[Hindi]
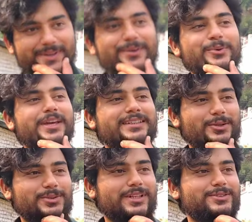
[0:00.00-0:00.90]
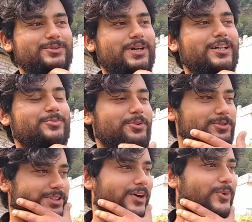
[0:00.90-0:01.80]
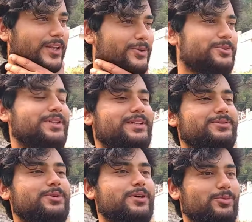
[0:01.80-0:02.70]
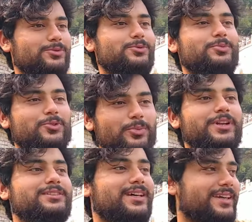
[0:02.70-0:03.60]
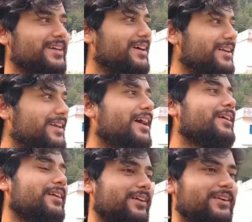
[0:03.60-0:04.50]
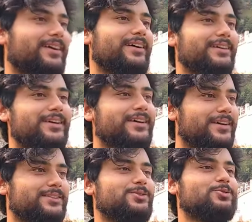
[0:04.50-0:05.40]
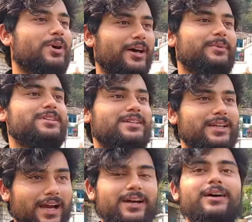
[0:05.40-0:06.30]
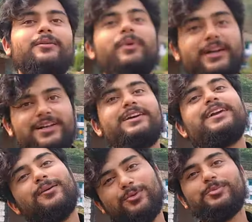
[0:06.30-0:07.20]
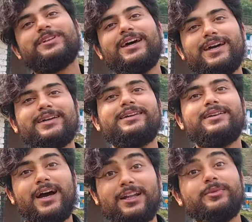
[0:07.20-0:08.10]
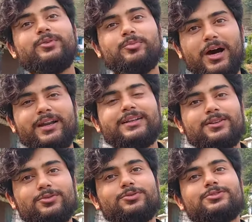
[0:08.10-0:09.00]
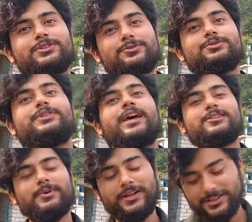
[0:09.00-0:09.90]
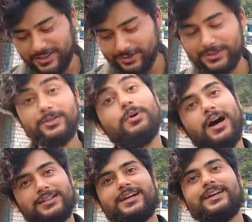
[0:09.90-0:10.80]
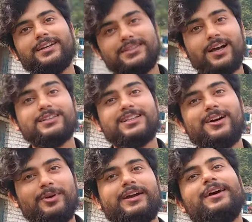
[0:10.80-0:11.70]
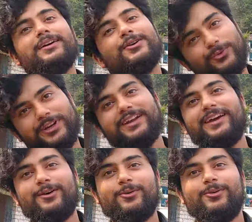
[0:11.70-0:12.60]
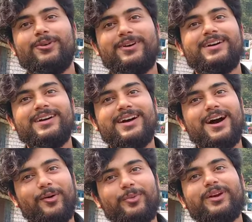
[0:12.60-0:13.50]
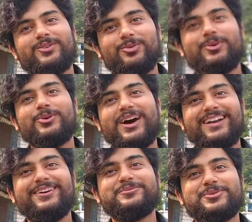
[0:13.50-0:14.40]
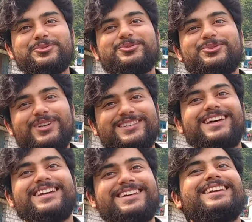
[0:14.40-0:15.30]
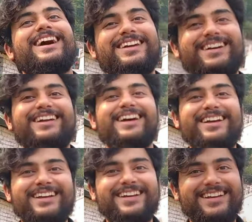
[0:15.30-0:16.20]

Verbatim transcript: क्योंकि ऐसा होता है ना जो आस पड़ोस गांव वाले होते हैं थोड़ा बहुत वो उनको भी लगता है कि यार ये क्या कर रहा है लड़का है इसको तो बाहर भेजा था यहाँ का मेंटेलिटी आपको भी पता है कि हम्म। आदमी कोई बाहर रहता है तो उससे उससे एक्सपेक्टेशन नहीं होती है कि बाहर जाके अच्छा खासा कमाएगा वहीं रहेगा वो हम्म, हम्म, अब यार गोबर उठा रहे हैं हम तो उनको लगता है कि क्या ही कर रहा है